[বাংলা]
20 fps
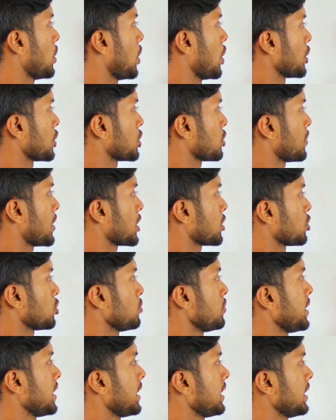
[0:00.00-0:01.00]
হয়তোবা
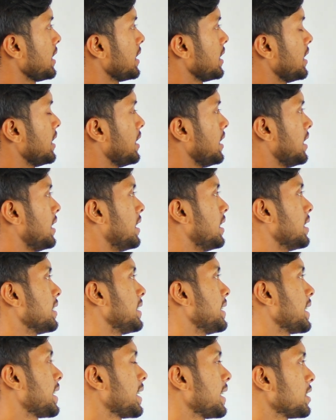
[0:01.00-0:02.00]
তুমি
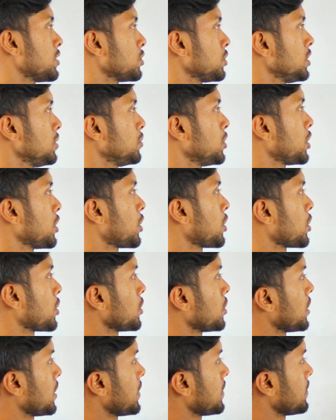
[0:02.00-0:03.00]
দেখে যদি মনে করো